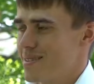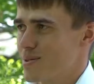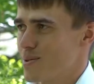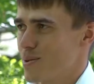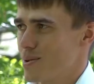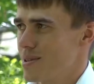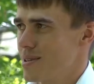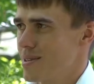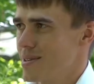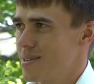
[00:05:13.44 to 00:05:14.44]
Ну,
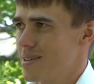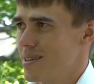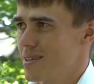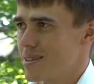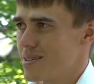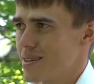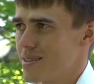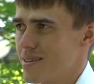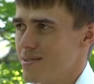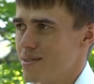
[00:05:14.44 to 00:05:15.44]
года три назад,
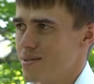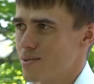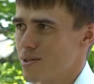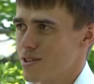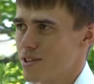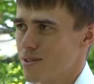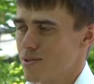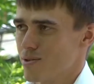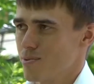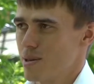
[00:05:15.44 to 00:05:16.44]
наверное, уже четыре.
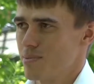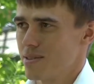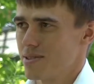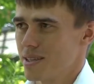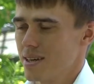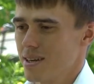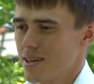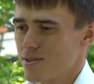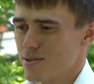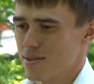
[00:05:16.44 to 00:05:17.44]
Но у меня бег всегда
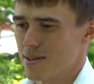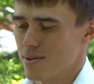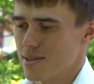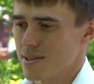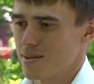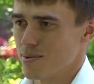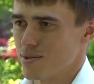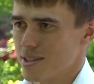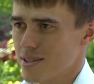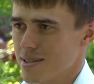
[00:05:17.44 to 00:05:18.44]
хорошо довольно-таки
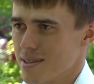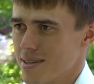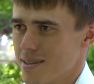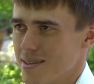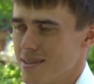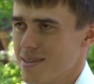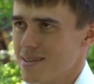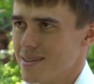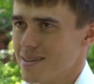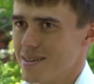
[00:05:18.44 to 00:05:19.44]
получался относительно.
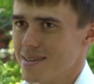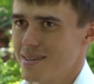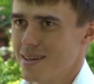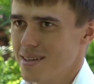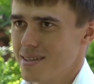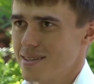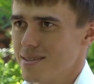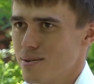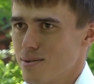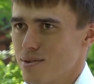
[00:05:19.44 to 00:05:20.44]
И
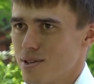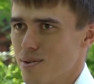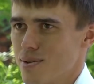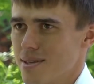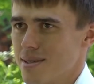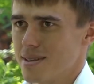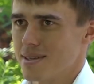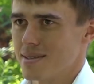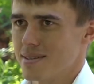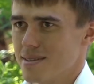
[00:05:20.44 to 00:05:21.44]
вот уже года три
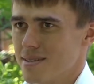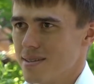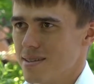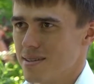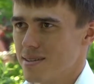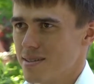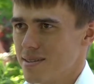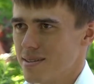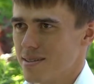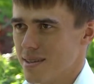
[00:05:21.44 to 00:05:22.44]
или
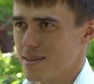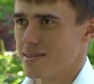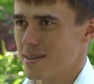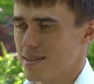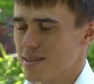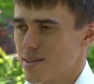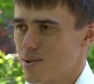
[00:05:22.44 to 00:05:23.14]
э, наверное, три